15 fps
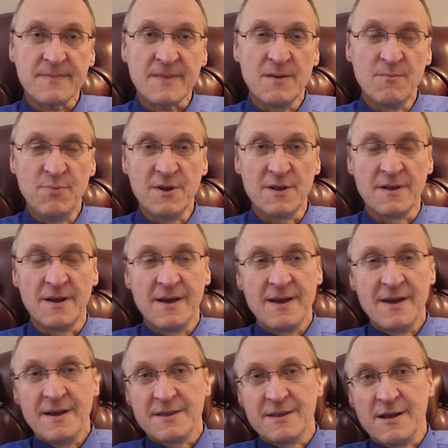был
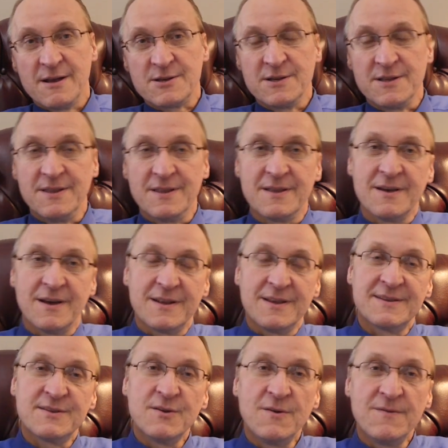неожиданно
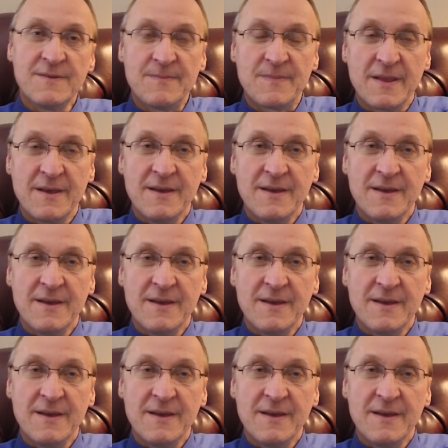арестован.